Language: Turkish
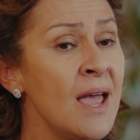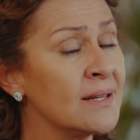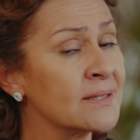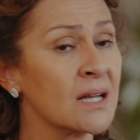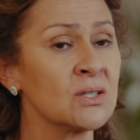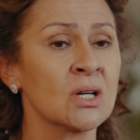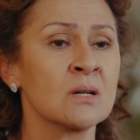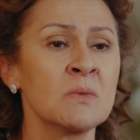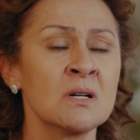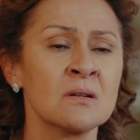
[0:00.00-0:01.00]
Hele
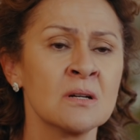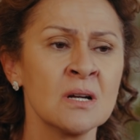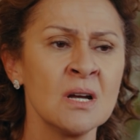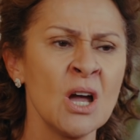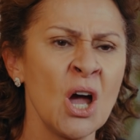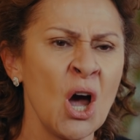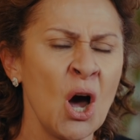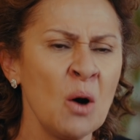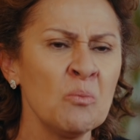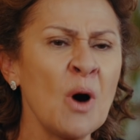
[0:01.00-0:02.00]
sancarım
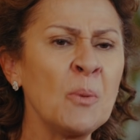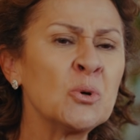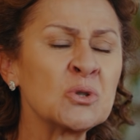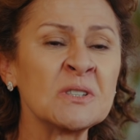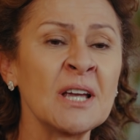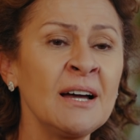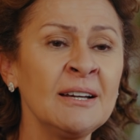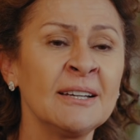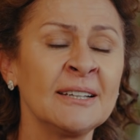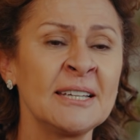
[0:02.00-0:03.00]
mapusta
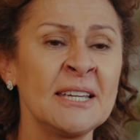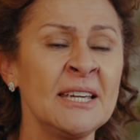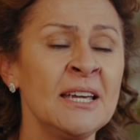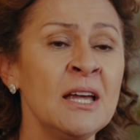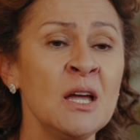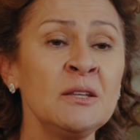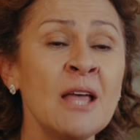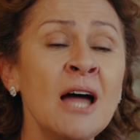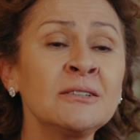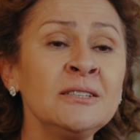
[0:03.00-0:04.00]

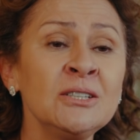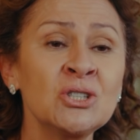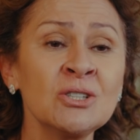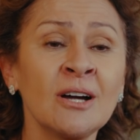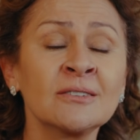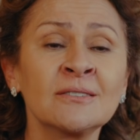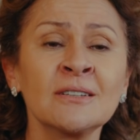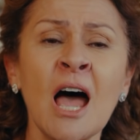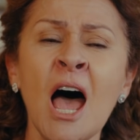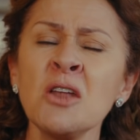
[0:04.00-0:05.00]
derdini için
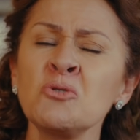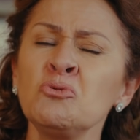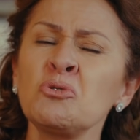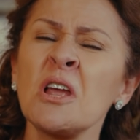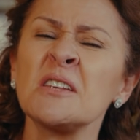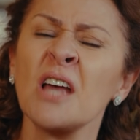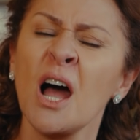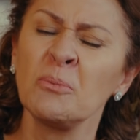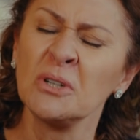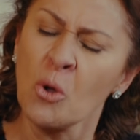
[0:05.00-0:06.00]
attığı her günün
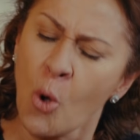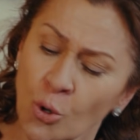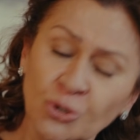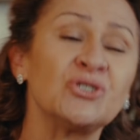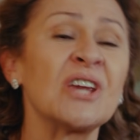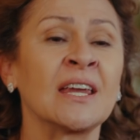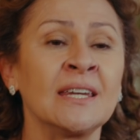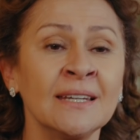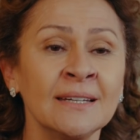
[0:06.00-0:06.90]
hesabını ödeyecek.